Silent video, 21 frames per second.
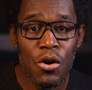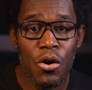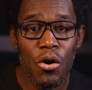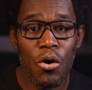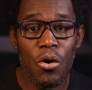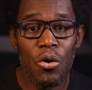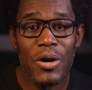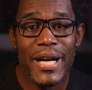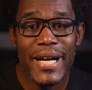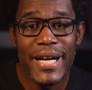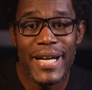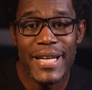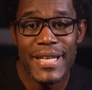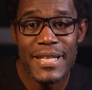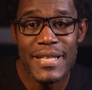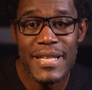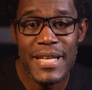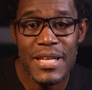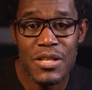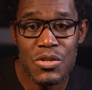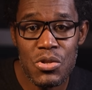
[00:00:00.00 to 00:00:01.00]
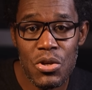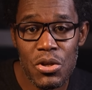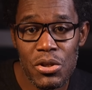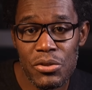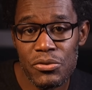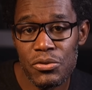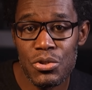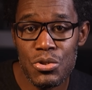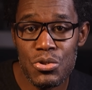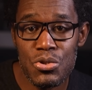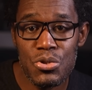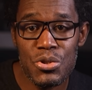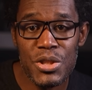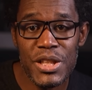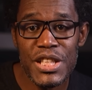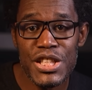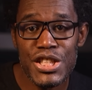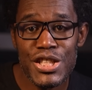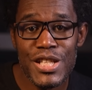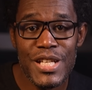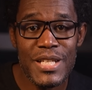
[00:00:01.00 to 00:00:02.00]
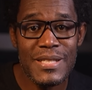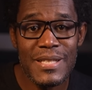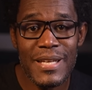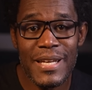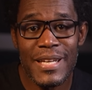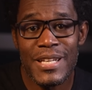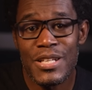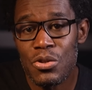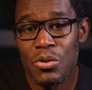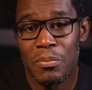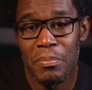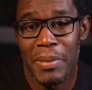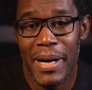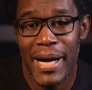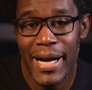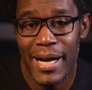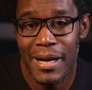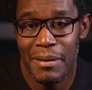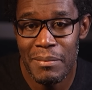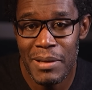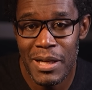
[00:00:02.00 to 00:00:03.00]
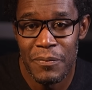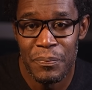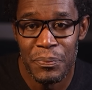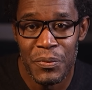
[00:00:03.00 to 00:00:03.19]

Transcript: ont créé des œuvres d'une richesse incomparable.